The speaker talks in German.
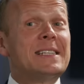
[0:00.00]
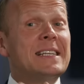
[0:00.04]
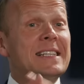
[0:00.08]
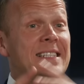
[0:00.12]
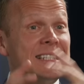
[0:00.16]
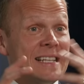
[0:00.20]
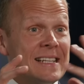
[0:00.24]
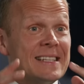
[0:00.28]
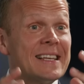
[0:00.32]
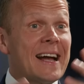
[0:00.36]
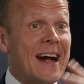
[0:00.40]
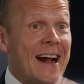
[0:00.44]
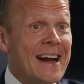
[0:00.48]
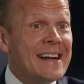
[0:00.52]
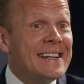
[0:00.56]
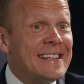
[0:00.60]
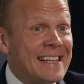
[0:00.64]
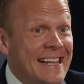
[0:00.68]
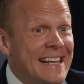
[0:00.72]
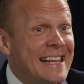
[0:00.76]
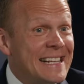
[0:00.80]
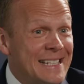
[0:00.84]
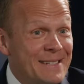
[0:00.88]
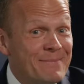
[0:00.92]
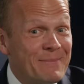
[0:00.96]
die zentralen
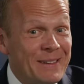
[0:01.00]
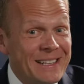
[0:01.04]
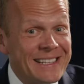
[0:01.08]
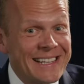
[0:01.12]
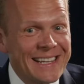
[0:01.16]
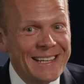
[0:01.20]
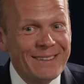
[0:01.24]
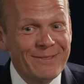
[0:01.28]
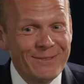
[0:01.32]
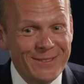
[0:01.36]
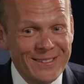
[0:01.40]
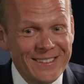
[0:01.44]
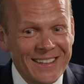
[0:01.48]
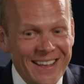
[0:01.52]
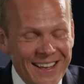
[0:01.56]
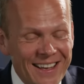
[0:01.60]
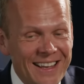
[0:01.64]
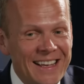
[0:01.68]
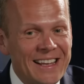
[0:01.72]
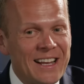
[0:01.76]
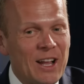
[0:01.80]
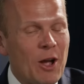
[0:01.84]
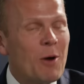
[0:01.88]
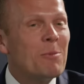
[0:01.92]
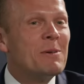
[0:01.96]
Thesen betrifft,
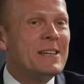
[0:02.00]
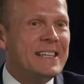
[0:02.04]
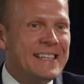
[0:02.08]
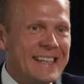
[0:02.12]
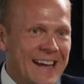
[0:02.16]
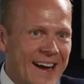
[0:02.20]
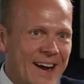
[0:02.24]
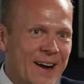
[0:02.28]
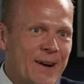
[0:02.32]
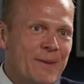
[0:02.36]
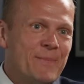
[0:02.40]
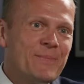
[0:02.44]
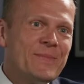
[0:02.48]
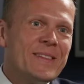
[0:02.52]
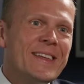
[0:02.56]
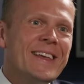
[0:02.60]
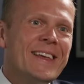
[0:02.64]
glaube ich ja.